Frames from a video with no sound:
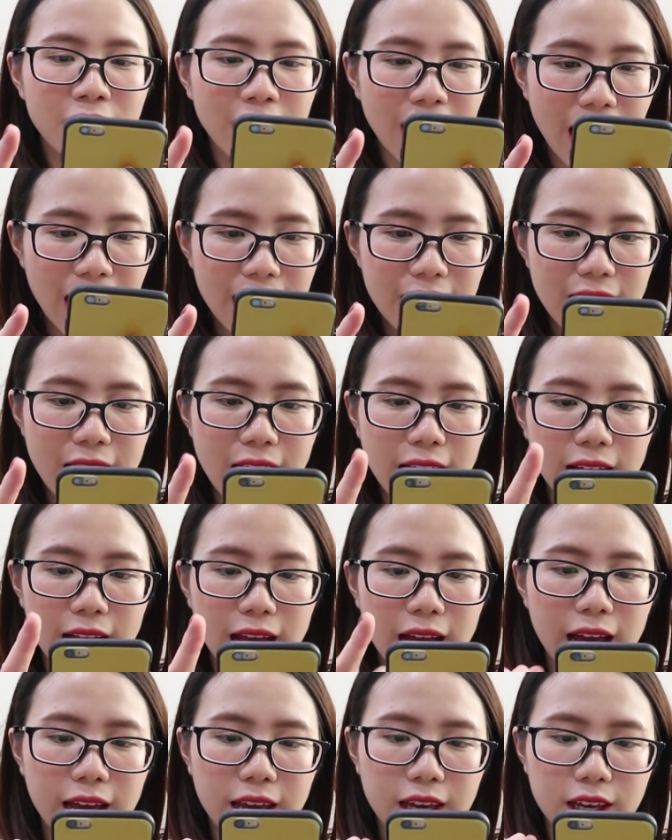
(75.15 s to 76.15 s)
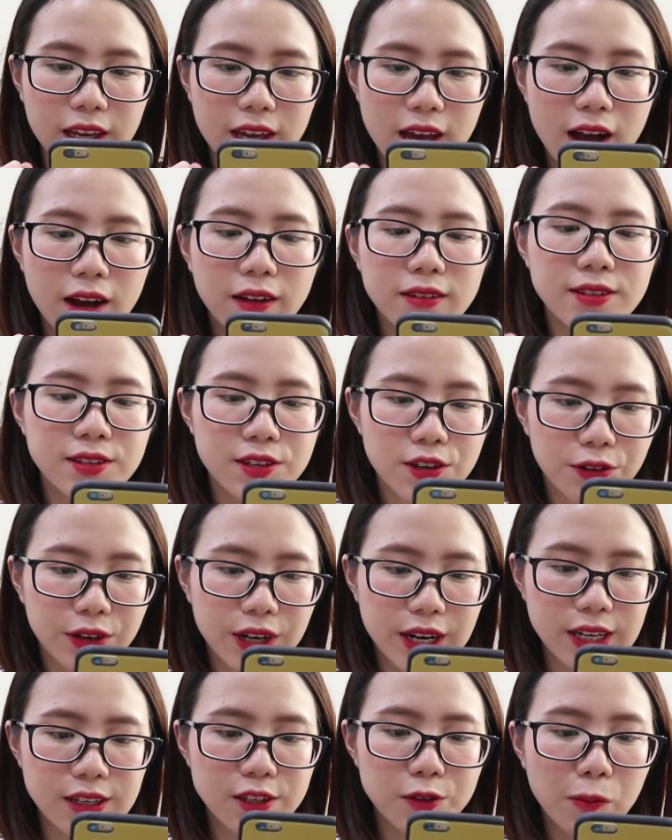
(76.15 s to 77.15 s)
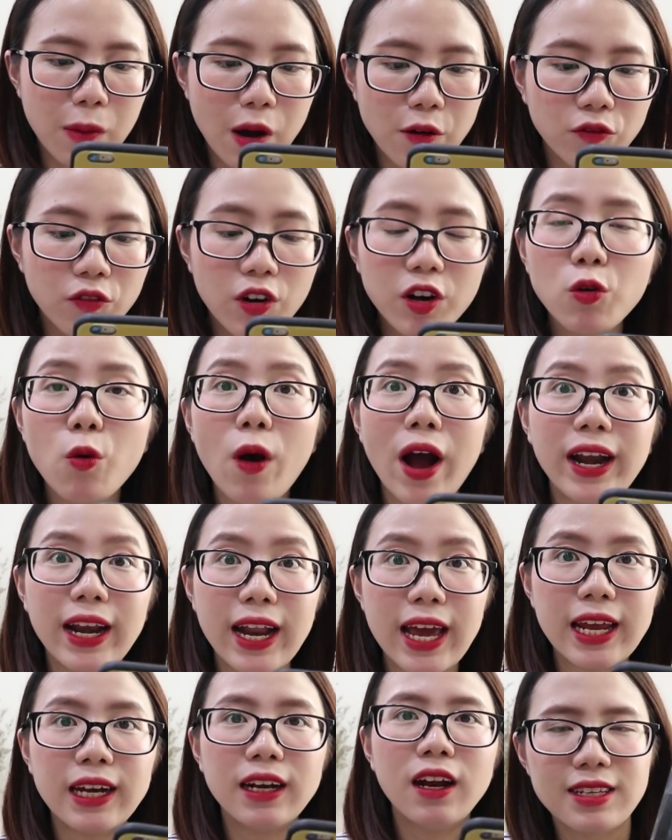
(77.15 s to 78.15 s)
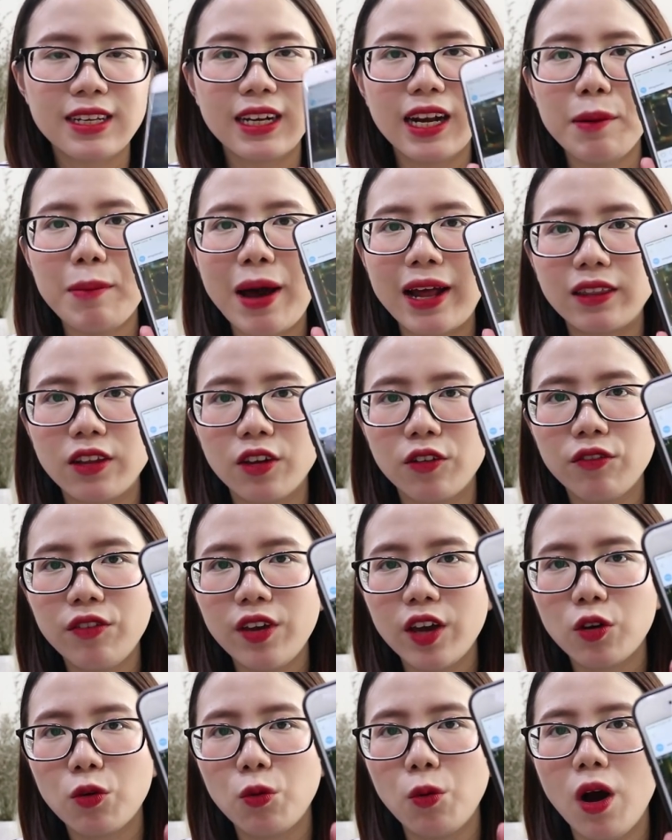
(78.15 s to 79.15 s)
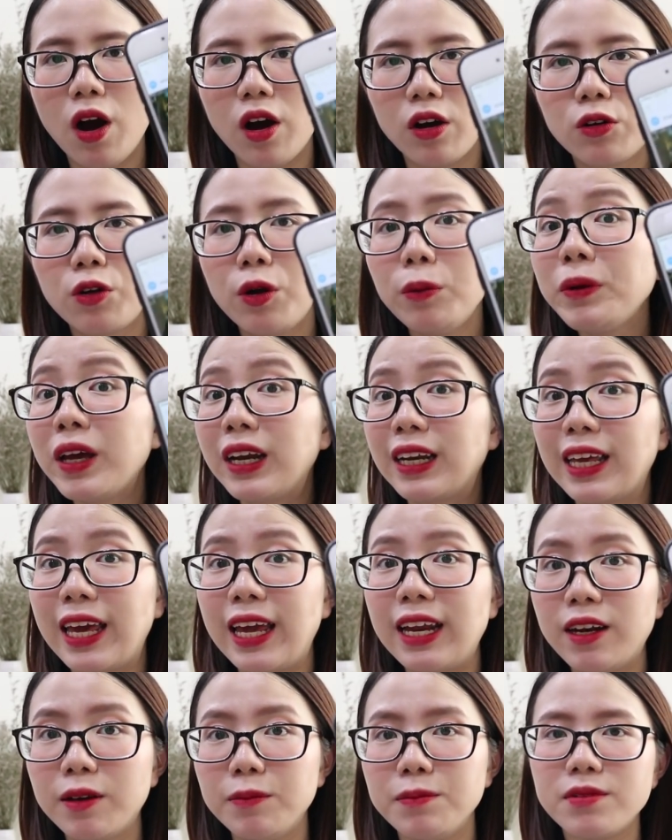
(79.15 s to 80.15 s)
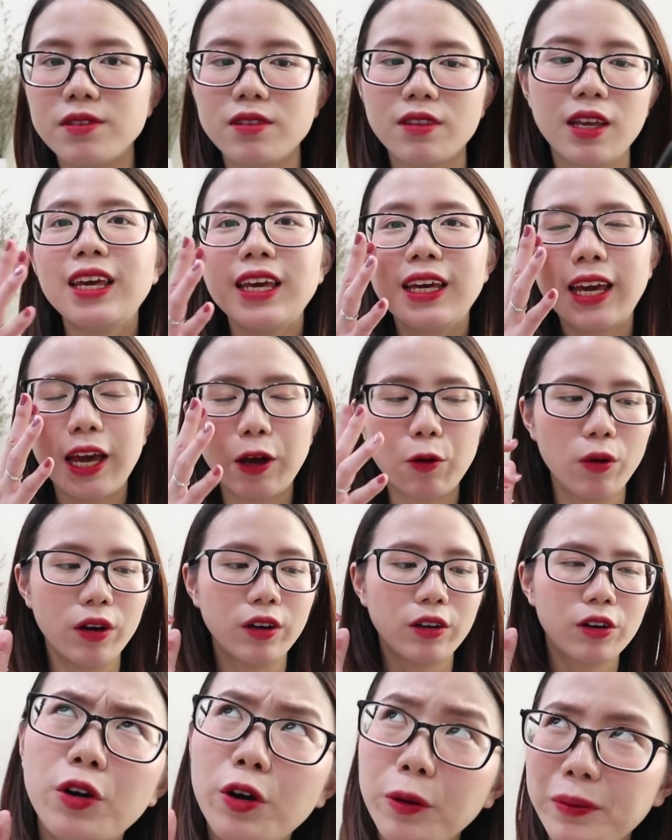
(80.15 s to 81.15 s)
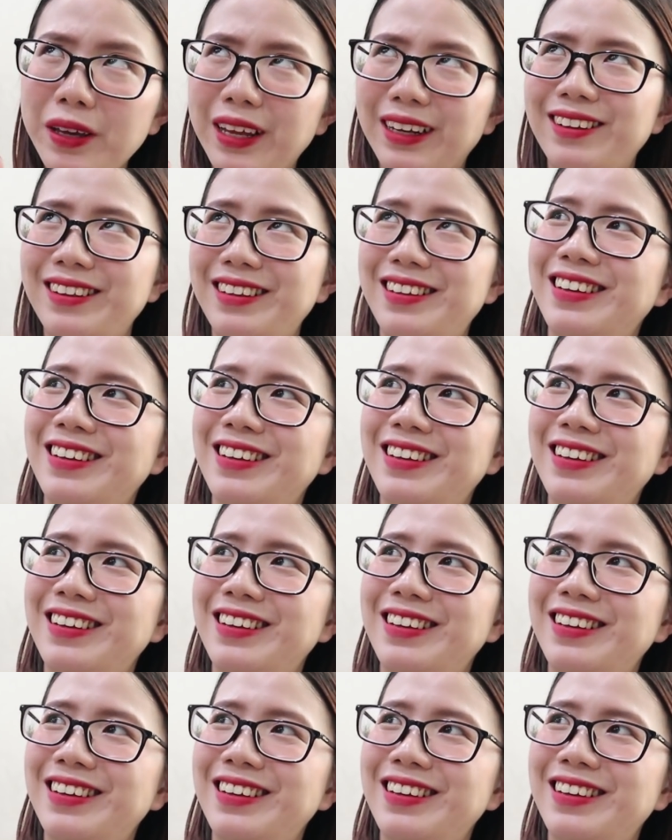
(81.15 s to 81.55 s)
Hay là cái series Móng Vuốt Quạ Đen, chính là bản tiếng Việt của Crooked Kingdoms. Thì cái cuốn Crooked